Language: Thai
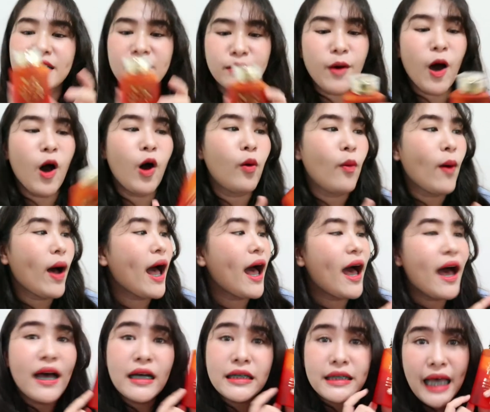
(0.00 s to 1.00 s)
จะบอกว่า
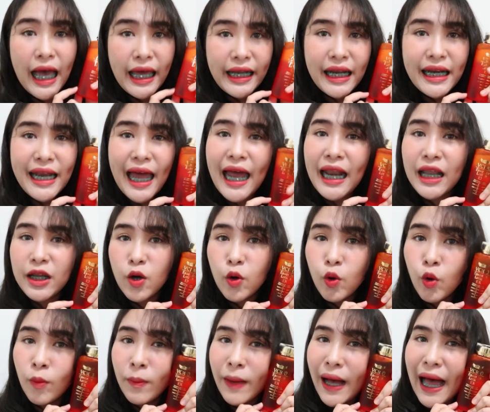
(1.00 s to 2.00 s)
ใช้ได้นานแล้วก็
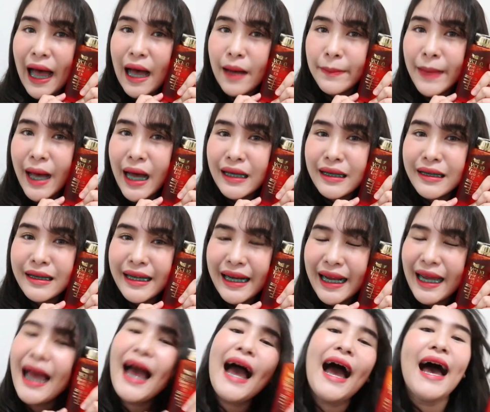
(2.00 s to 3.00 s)
คุ้มค่ามากเลย
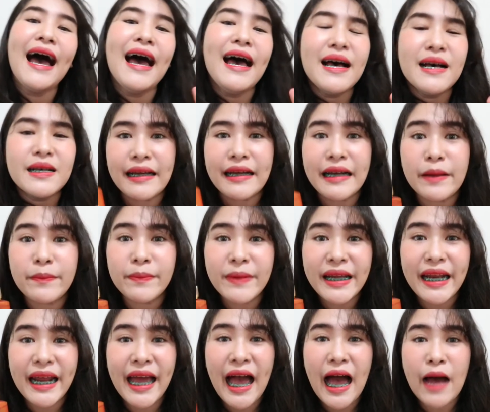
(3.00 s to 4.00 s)
นะคะคลิป
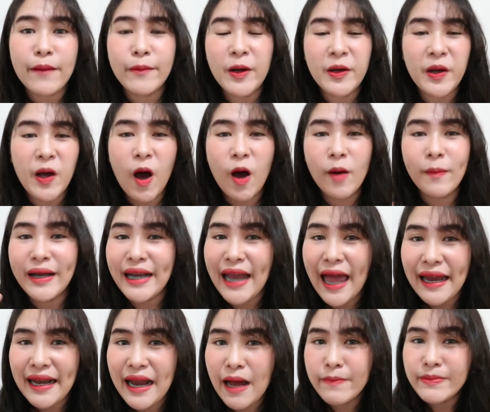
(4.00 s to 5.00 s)
นี้นะคะเพอก็มา
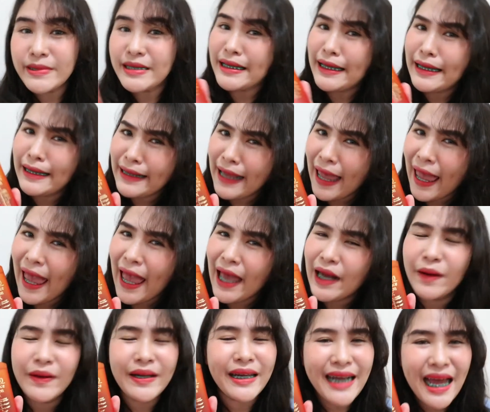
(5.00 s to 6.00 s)
แนะนำสกินแค
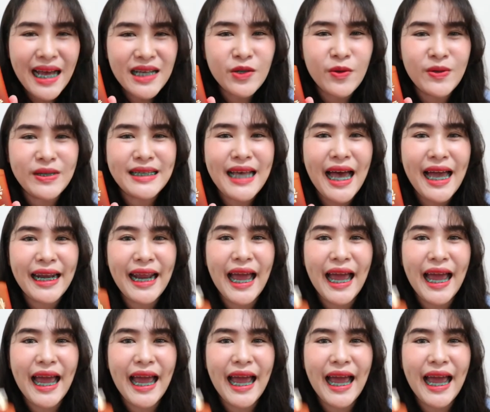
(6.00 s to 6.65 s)
ร์เนาะที่น่าสนใจ